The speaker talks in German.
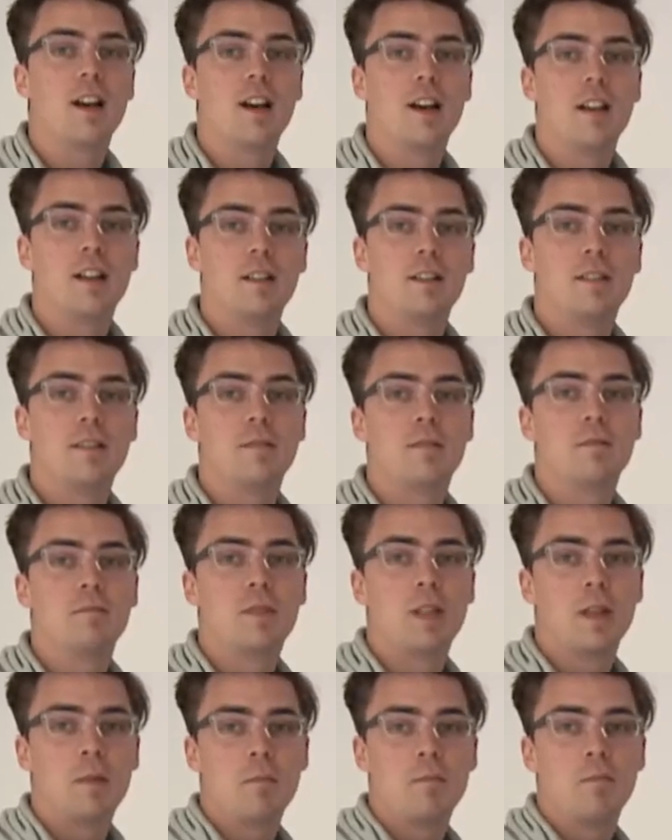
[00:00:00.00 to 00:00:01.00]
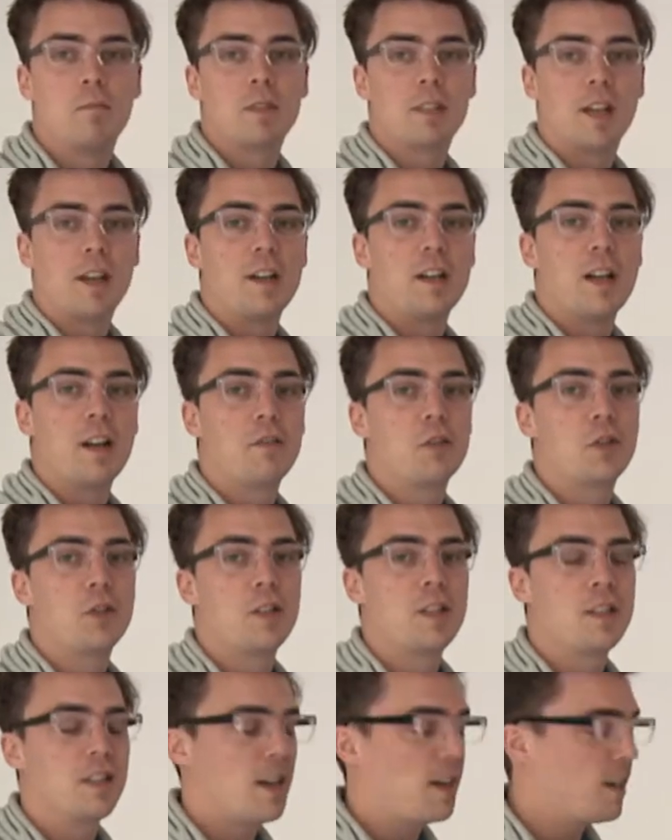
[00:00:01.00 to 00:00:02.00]
an dem skandinavischen
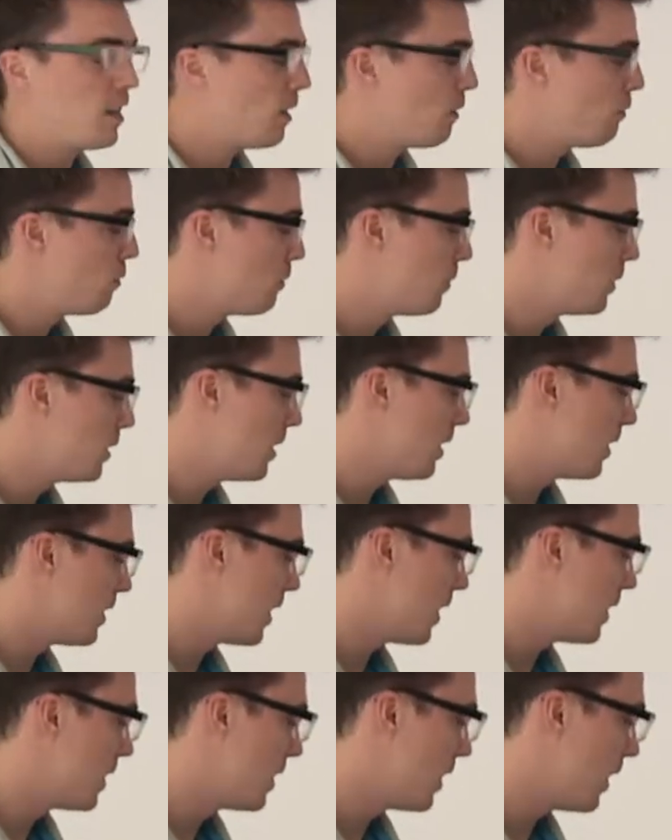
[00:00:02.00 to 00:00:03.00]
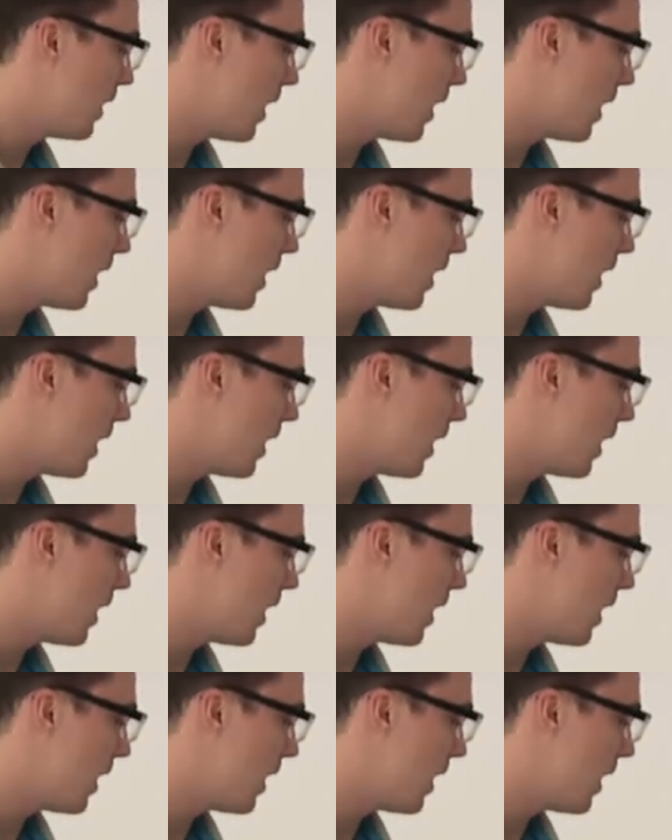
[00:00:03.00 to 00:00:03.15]
Design der 50er, 60er